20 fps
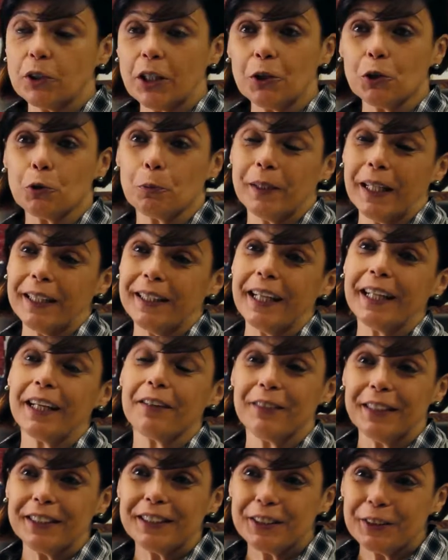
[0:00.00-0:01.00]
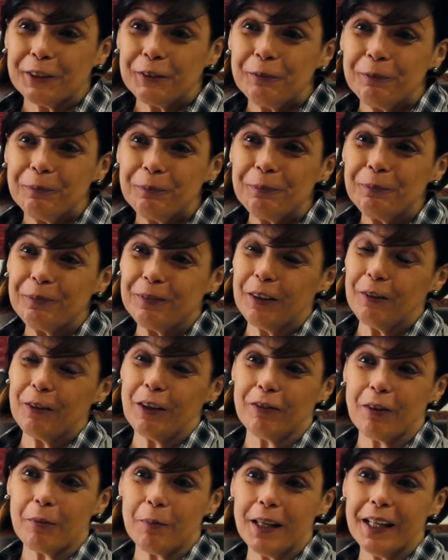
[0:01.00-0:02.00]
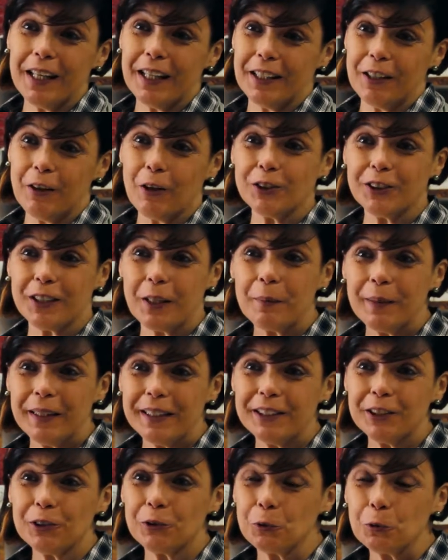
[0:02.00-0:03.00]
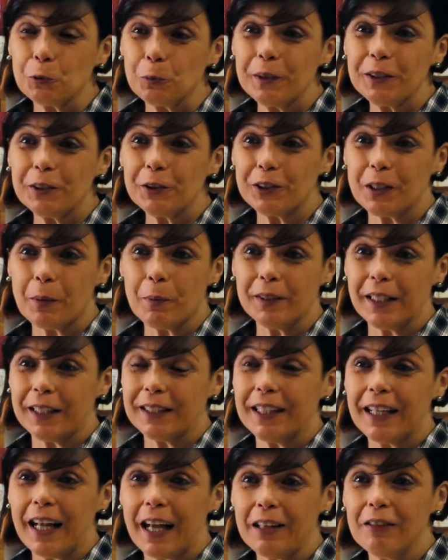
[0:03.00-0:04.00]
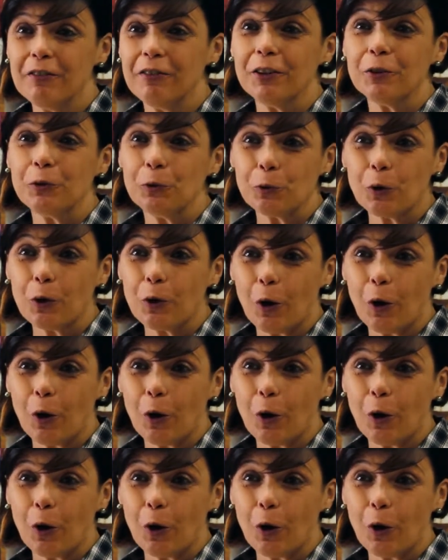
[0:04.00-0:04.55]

siamo stati ospitati a Cavezzo da una famiglia di nostri amici subito, siamo andati là il 21